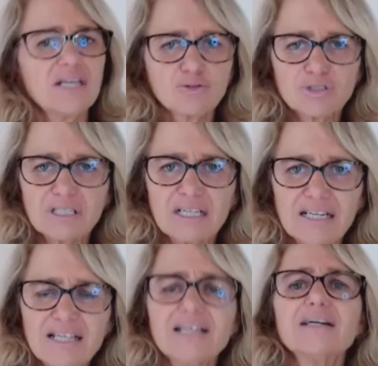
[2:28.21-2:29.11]
Eu
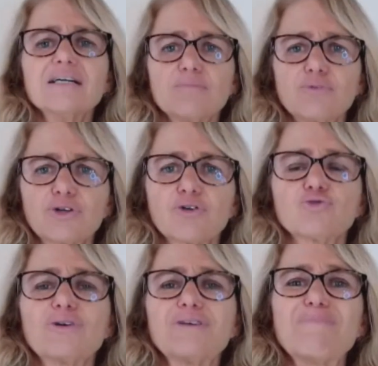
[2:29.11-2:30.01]
seguiria porque eu
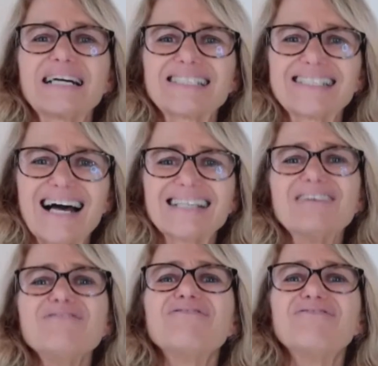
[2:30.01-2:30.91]
estou
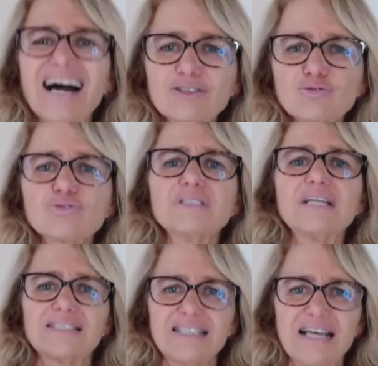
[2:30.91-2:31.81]
embasada em fatos e
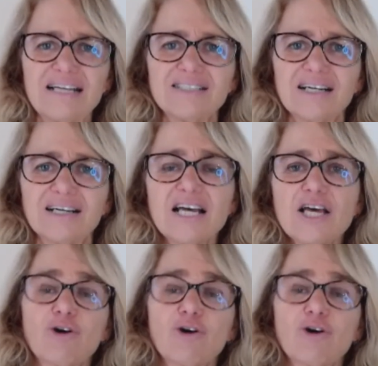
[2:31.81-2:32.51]
na ciência.